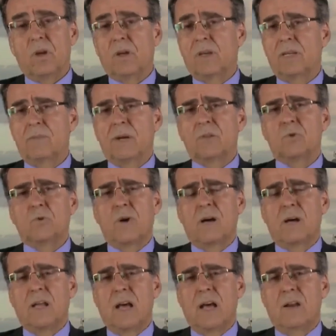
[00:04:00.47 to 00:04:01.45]

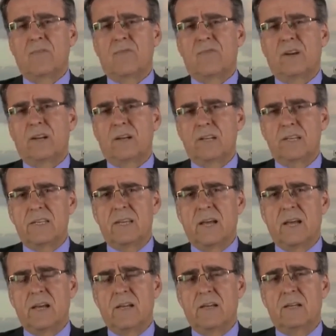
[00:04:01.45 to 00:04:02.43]
قيمتها
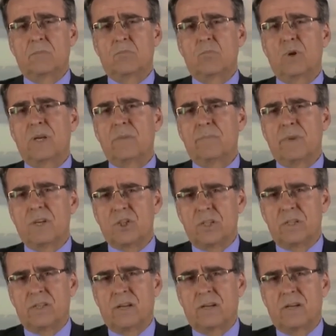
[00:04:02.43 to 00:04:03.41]
الفعلية مهمة
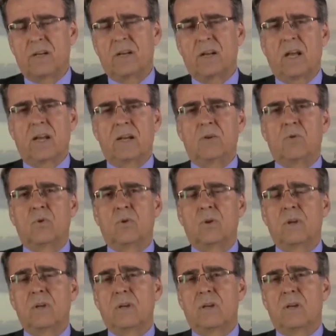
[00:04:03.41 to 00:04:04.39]
جدا لأنه
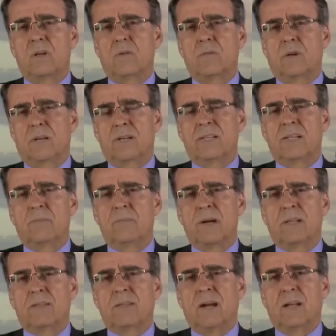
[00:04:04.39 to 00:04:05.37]
آه،
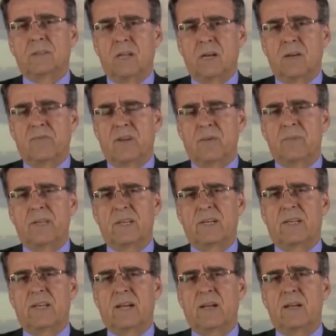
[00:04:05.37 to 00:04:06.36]
عندما تعترف
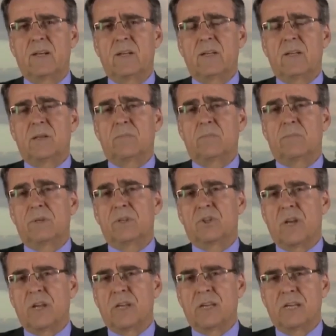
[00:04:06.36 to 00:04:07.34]
أمريكا
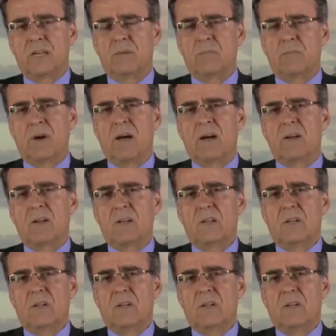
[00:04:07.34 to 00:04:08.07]
بشيء ما